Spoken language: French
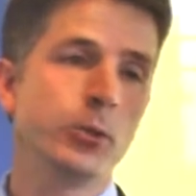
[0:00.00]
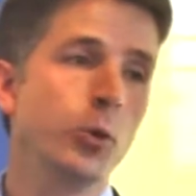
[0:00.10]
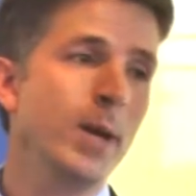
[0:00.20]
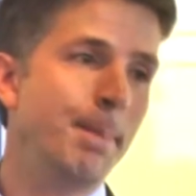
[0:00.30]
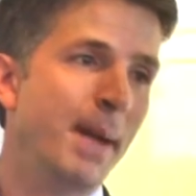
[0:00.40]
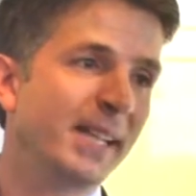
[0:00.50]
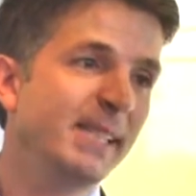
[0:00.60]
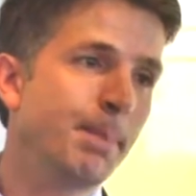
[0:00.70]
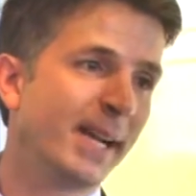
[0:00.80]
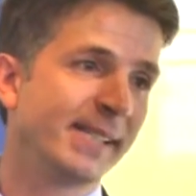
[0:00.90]
Tous les
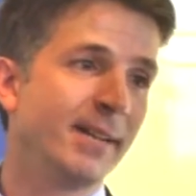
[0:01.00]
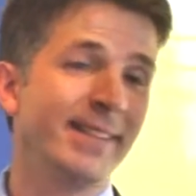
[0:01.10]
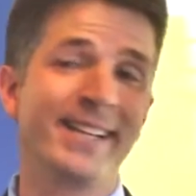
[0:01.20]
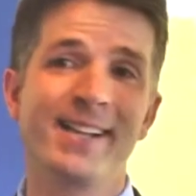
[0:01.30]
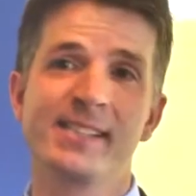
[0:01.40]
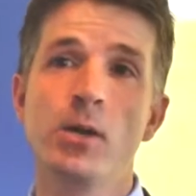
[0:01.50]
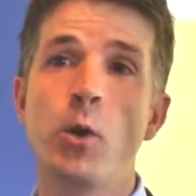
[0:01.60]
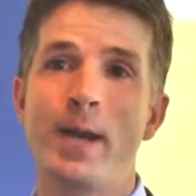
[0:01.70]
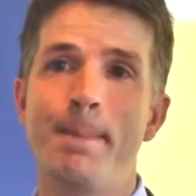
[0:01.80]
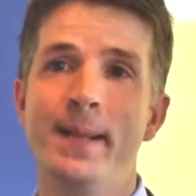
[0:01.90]
partis présentent des candidats
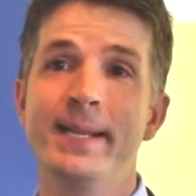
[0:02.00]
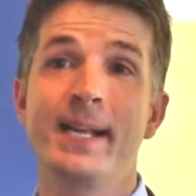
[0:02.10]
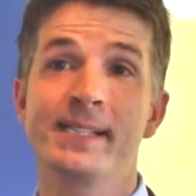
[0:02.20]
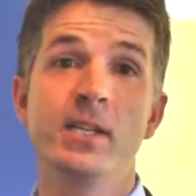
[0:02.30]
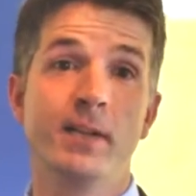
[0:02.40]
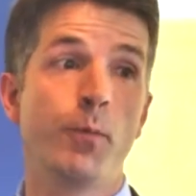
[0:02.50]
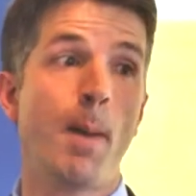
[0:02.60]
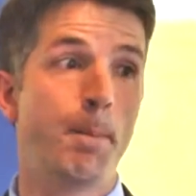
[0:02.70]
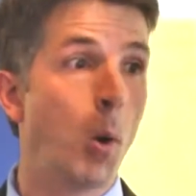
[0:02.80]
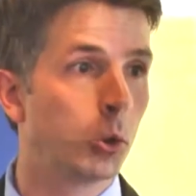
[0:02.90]
qu'on appelle des candidats des
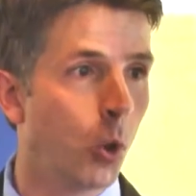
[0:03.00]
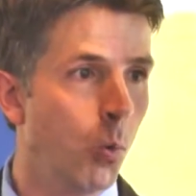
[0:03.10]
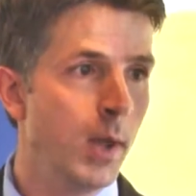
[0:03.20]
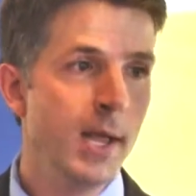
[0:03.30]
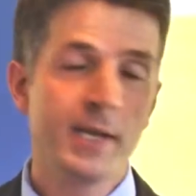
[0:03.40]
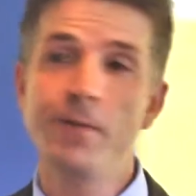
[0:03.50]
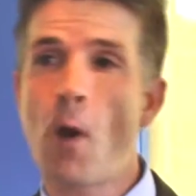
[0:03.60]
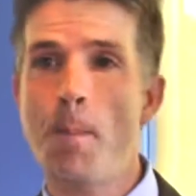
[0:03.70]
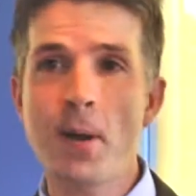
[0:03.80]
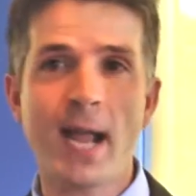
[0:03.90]
fois poteaux, qui ne
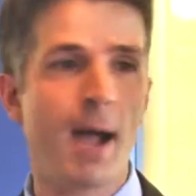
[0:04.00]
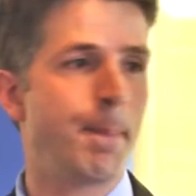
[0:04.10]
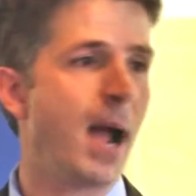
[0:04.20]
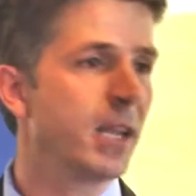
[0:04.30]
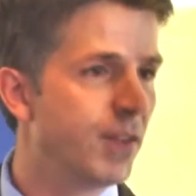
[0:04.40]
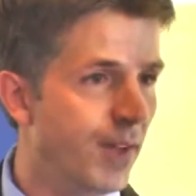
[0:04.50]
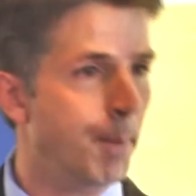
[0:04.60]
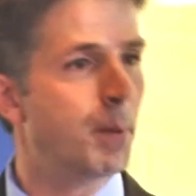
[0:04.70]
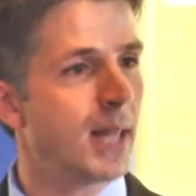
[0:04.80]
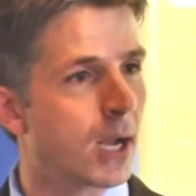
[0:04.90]
feront pas campagne, qui ne
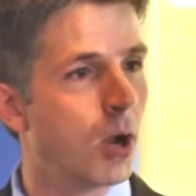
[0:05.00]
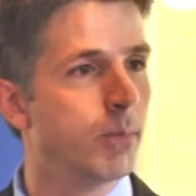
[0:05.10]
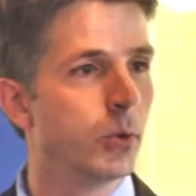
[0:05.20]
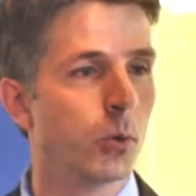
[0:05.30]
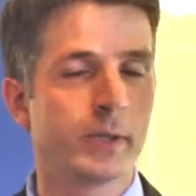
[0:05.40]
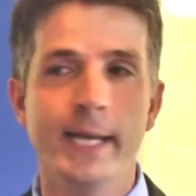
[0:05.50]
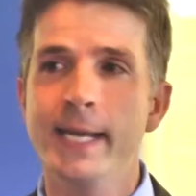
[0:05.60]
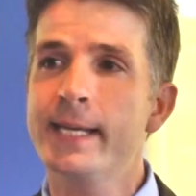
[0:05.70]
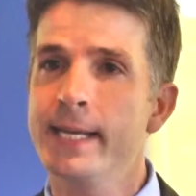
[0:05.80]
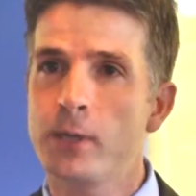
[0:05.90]
viennent pas de la
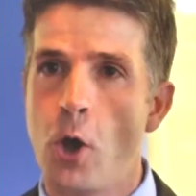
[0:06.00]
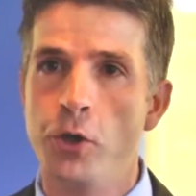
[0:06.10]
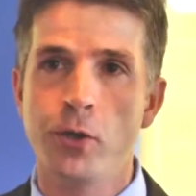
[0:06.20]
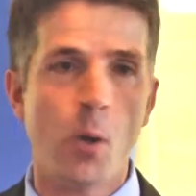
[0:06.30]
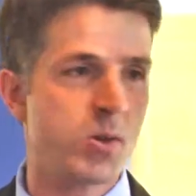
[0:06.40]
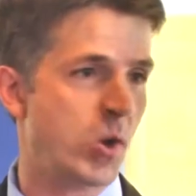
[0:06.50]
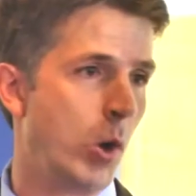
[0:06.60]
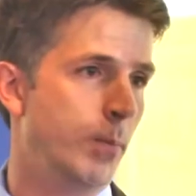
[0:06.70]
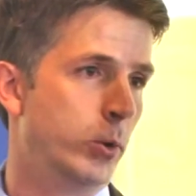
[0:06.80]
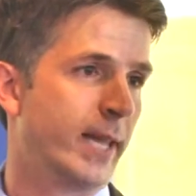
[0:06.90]
communauté, qui est un nom sur
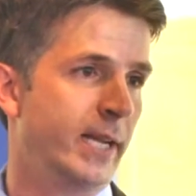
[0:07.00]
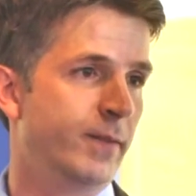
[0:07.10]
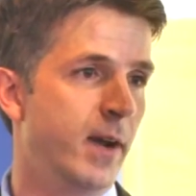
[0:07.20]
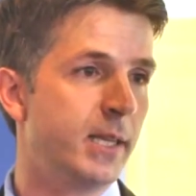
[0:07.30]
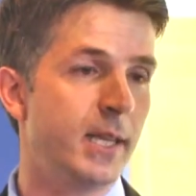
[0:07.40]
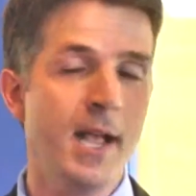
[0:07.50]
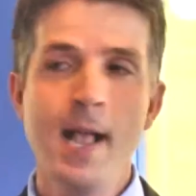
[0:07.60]
un bulletin de vote.